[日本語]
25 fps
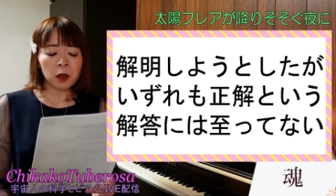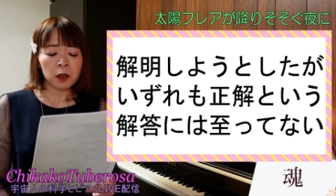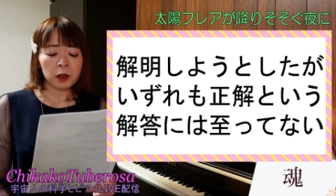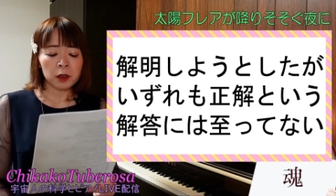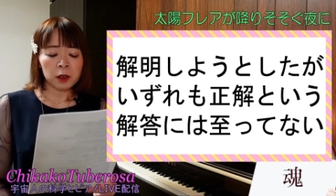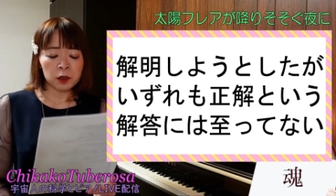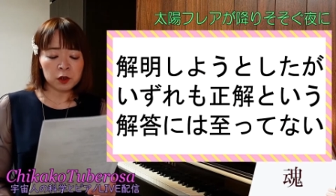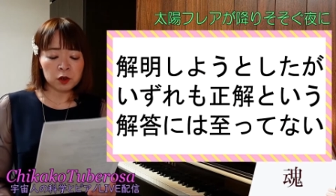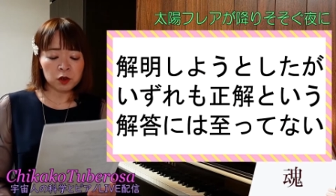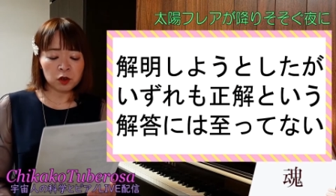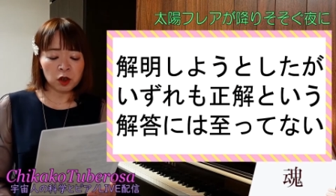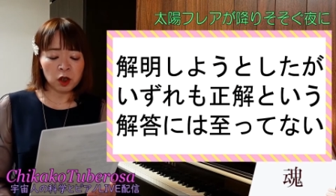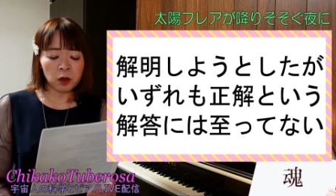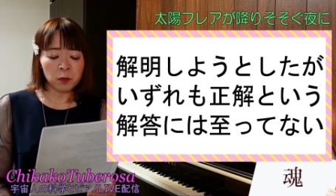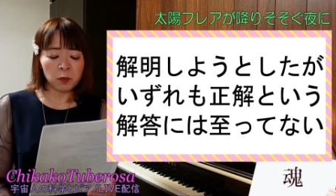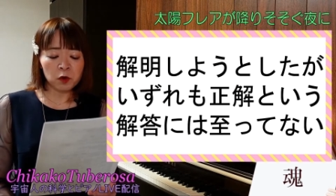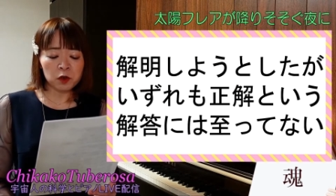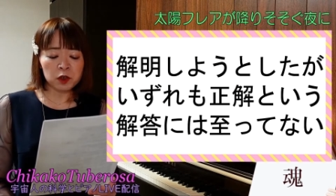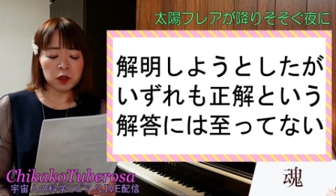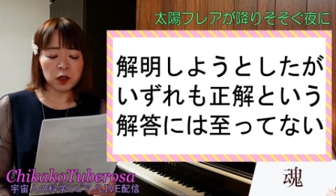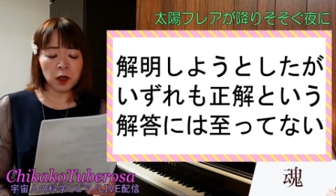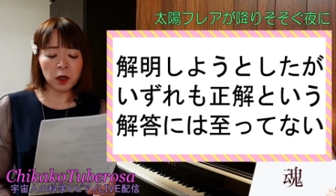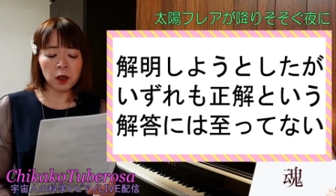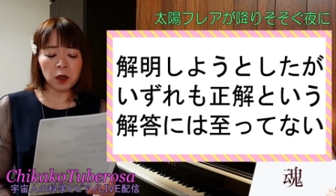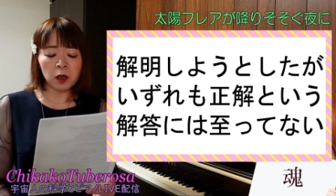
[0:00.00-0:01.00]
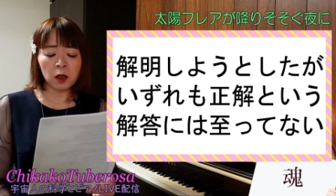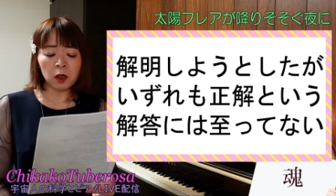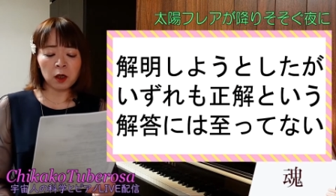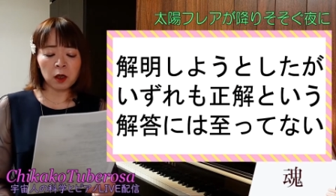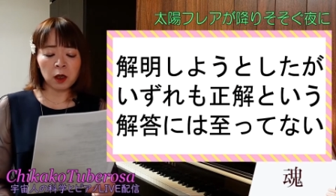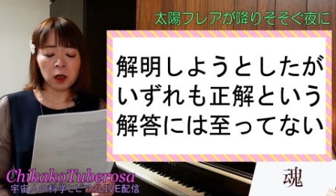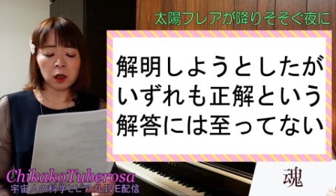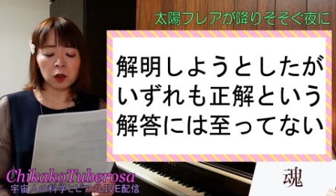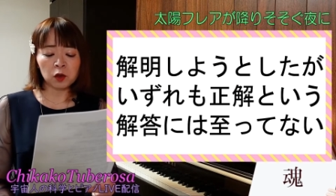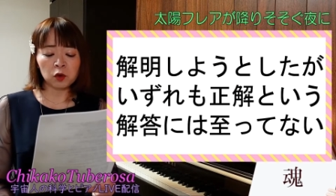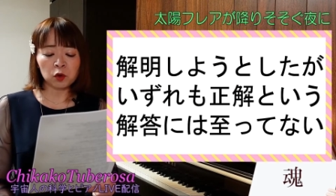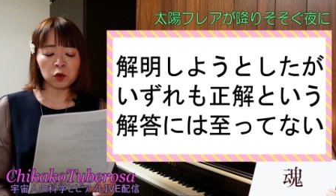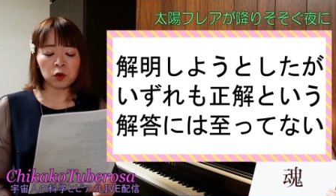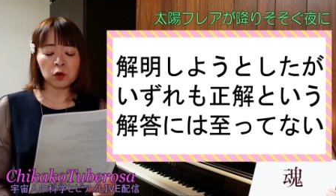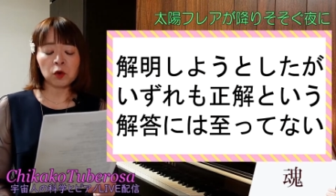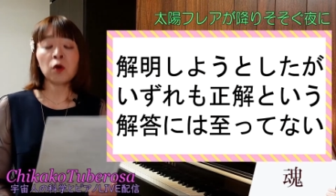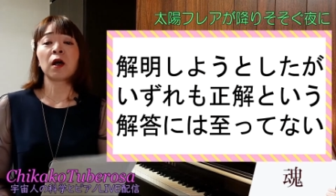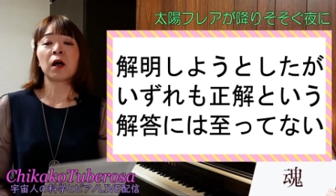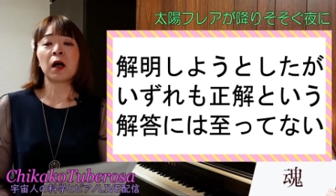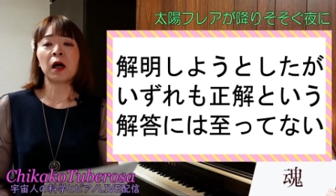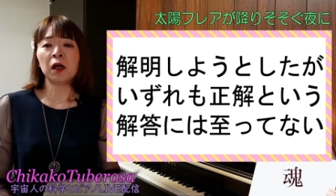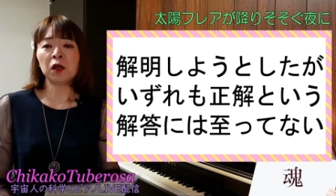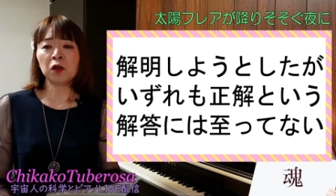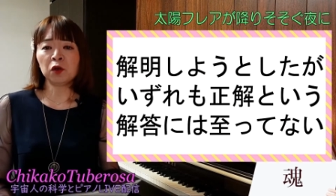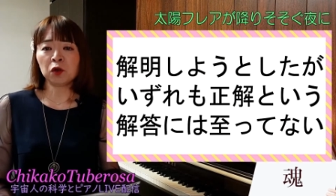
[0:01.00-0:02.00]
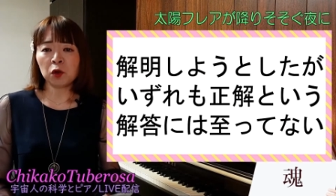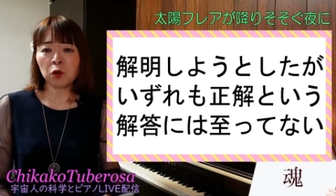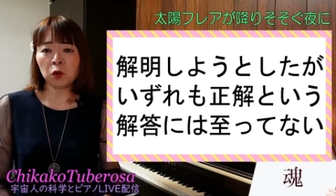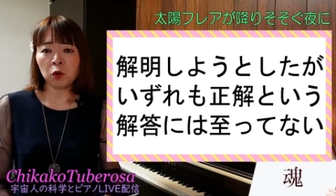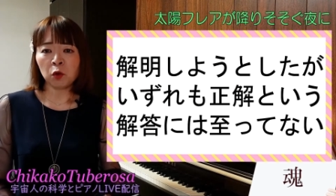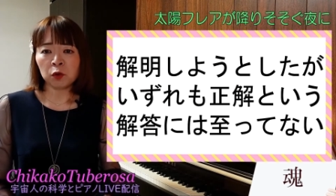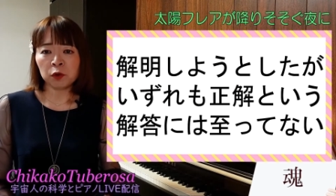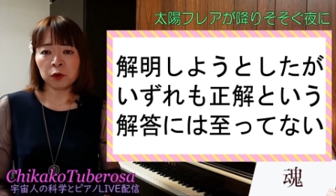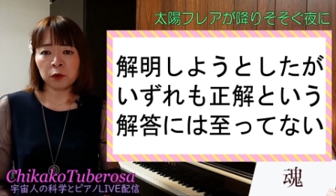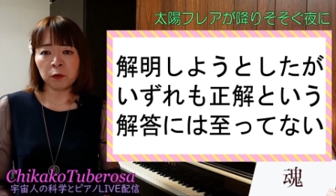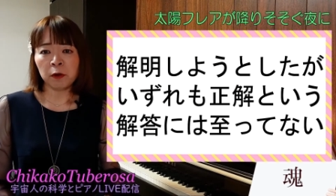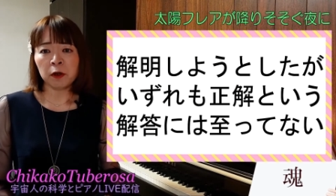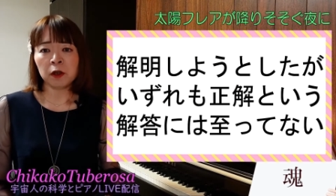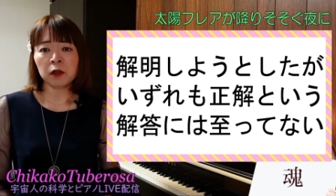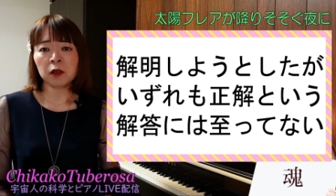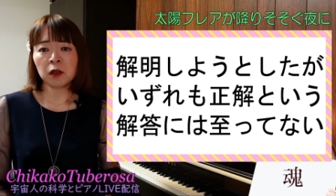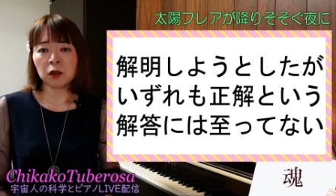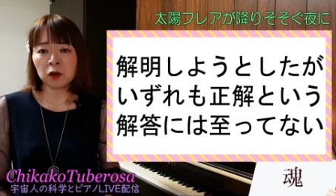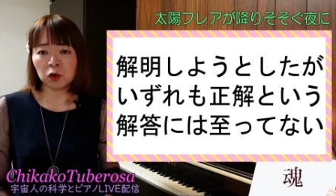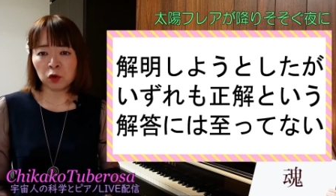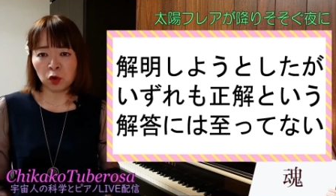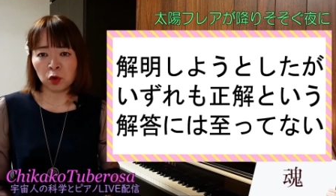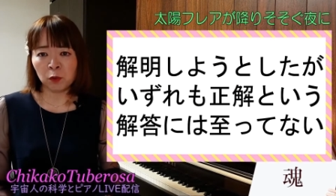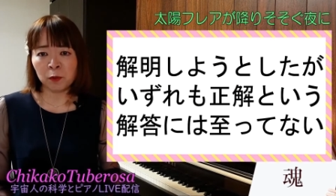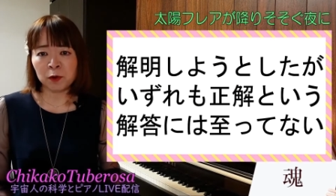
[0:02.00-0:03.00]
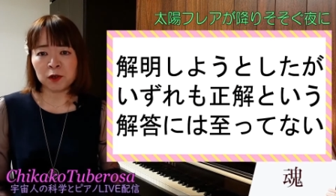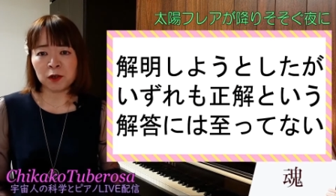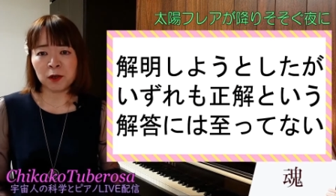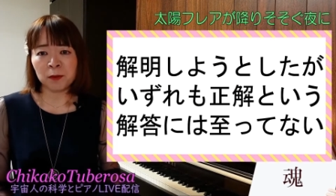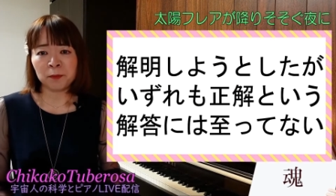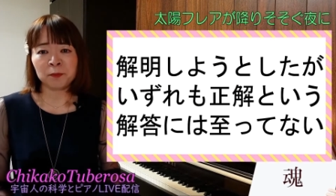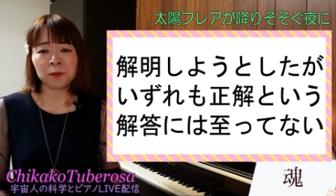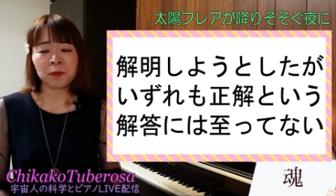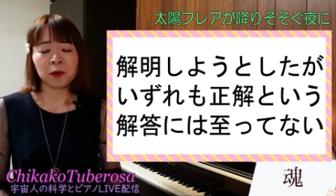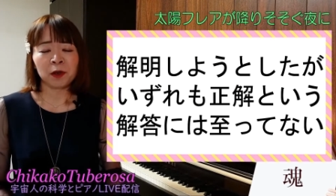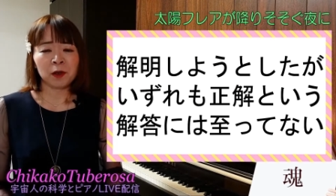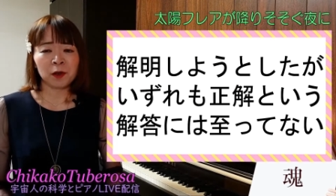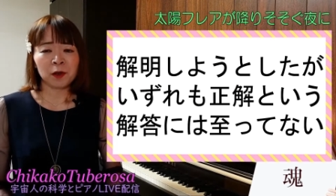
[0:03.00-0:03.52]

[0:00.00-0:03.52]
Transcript: いずれも正解という回答には至っておりません。